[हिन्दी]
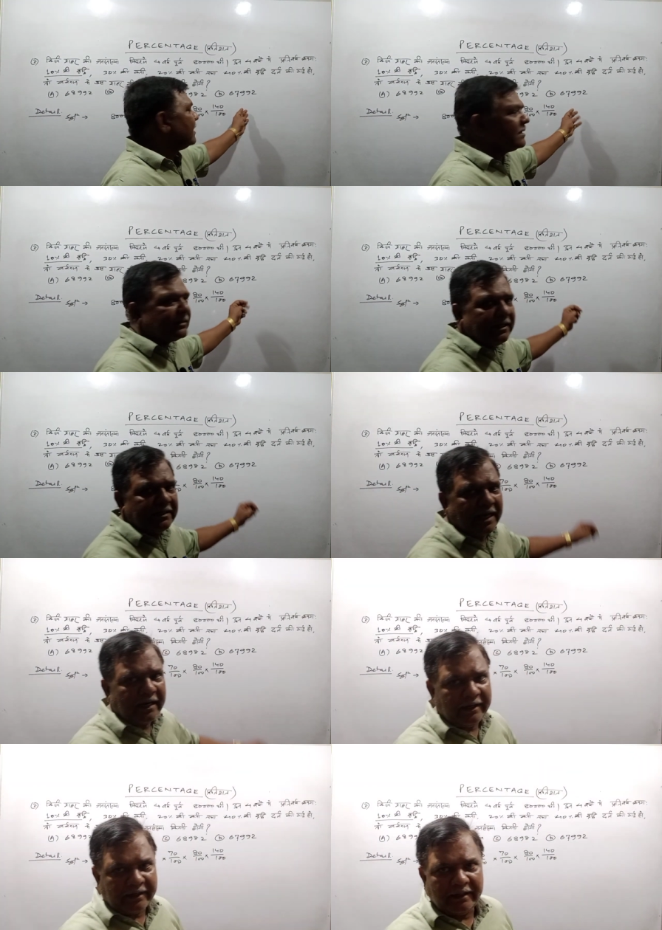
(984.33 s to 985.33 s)
अस्सी हज़ार
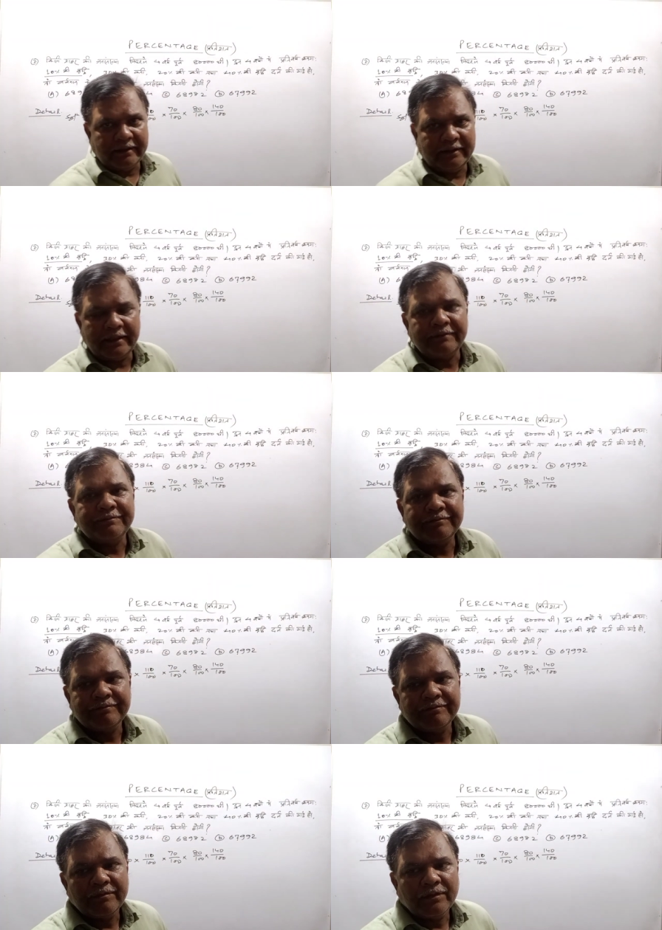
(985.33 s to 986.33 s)
लिख लेते
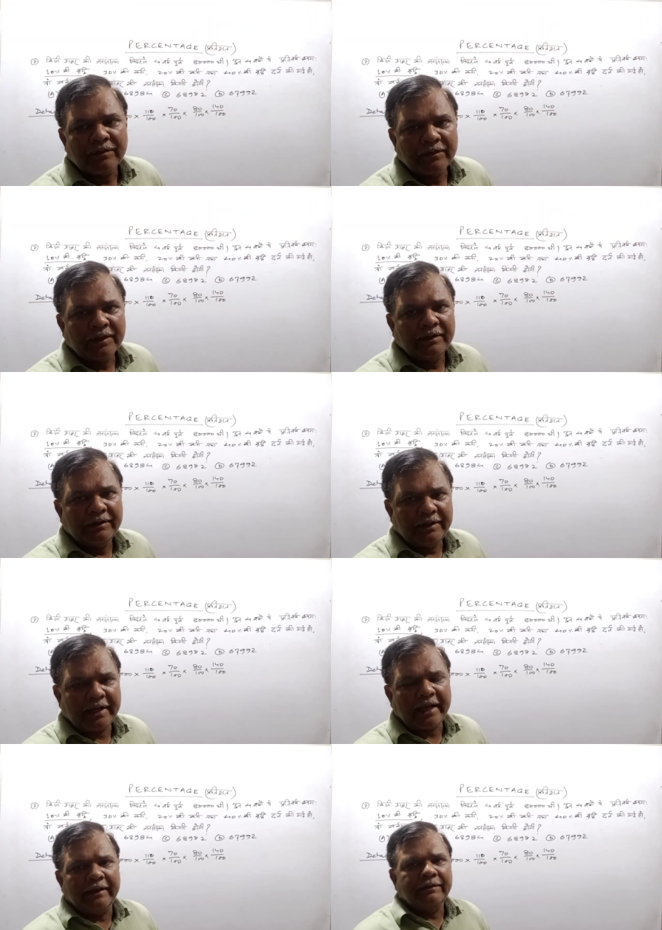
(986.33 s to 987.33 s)
ठीक
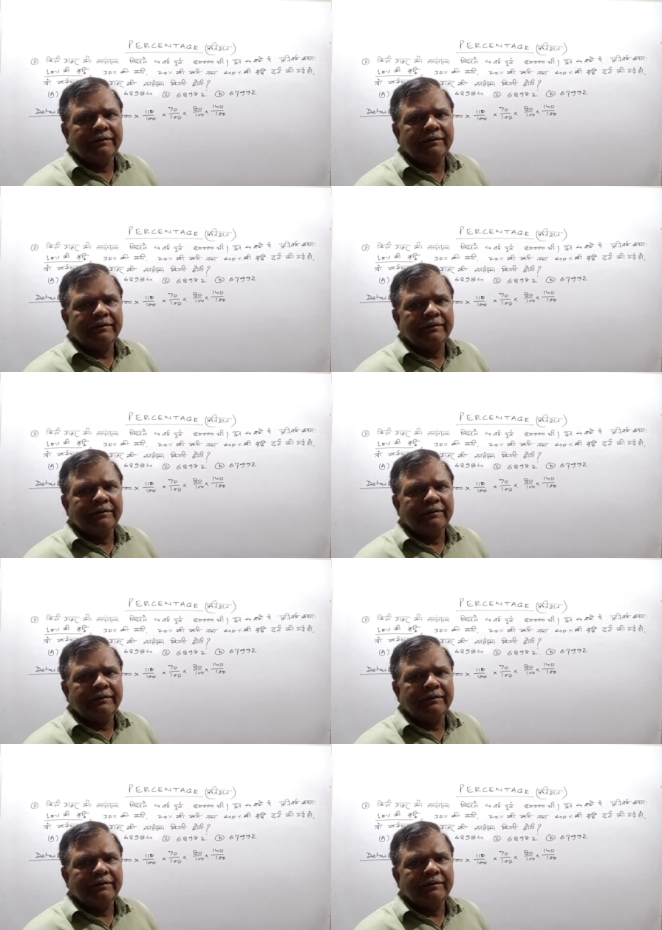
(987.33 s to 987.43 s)
है